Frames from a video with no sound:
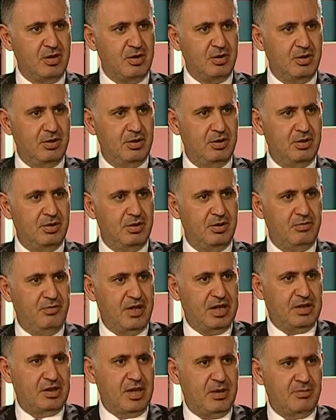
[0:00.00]
e,
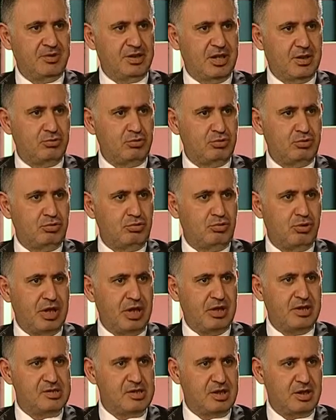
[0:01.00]
Vietnamlı'dan tutun
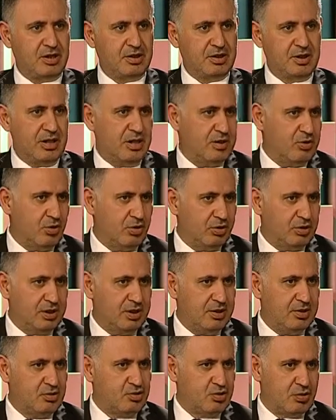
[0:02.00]
Korelisine kadar
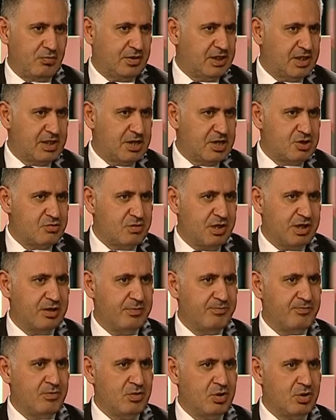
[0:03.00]
orada çok vatandaş var. 40
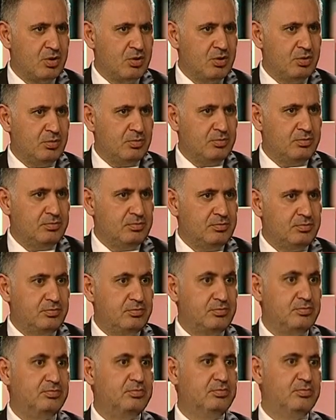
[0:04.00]
milyar insan var.
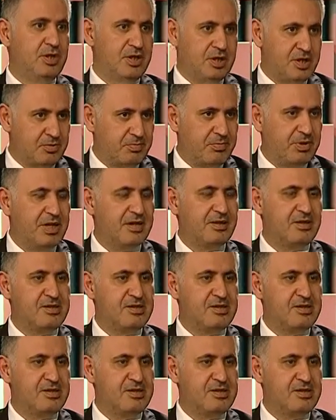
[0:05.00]
40 millet